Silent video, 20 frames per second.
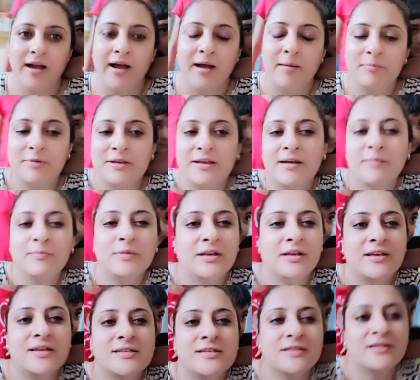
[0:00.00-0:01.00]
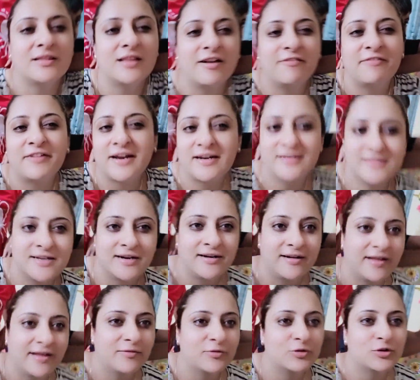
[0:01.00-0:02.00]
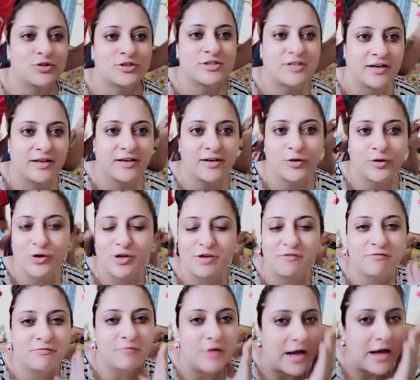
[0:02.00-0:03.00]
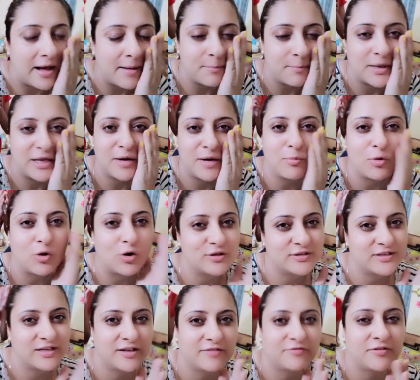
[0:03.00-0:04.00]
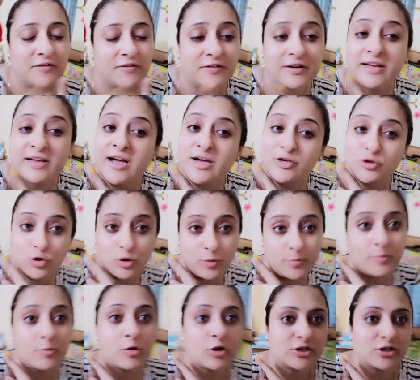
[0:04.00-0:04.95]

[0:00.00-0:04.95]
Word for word: आम के अब देखिए जितना फैट चढ़ना है वो तो चढ़ेगा क्योंकि आम मेरा बहुत ज्यादा फेवरेट है आशु को भी बहुत